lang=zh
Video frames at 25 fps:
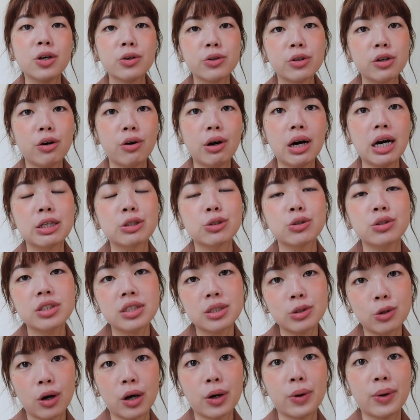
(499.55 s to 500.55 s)
痘痘的话，你就是
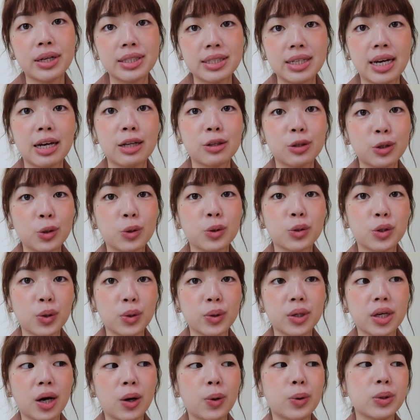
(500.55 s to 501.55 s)
乖乖擦痘
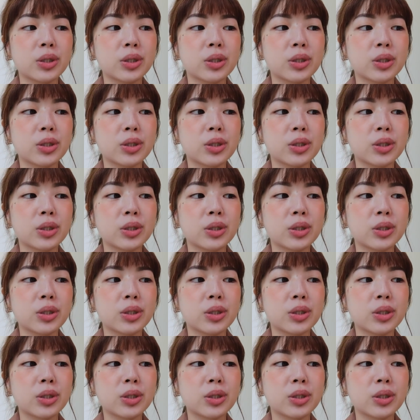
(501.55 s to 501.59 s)
痘药，